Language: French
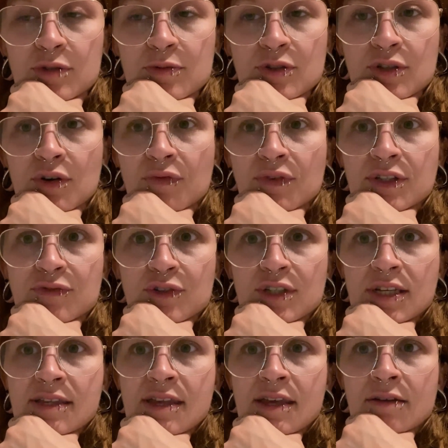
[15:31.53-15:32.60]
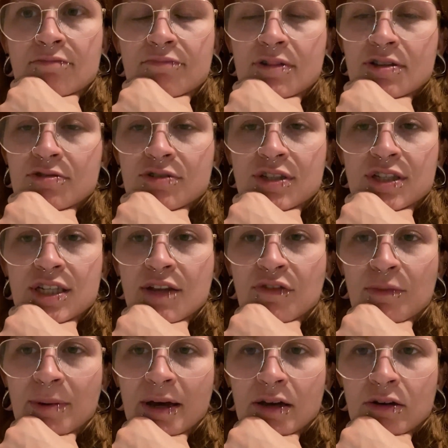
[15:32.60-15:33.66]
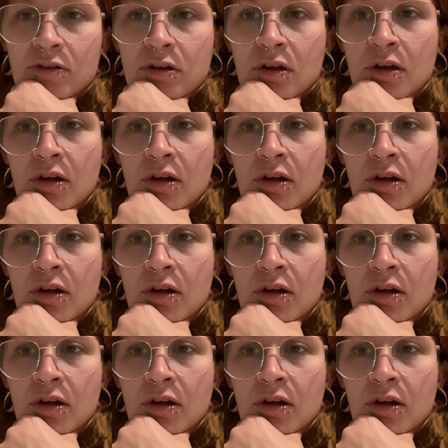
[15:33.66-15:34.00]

Et je pense qu'en fait il faut que j'essaie parce que si je les fais pas, euh,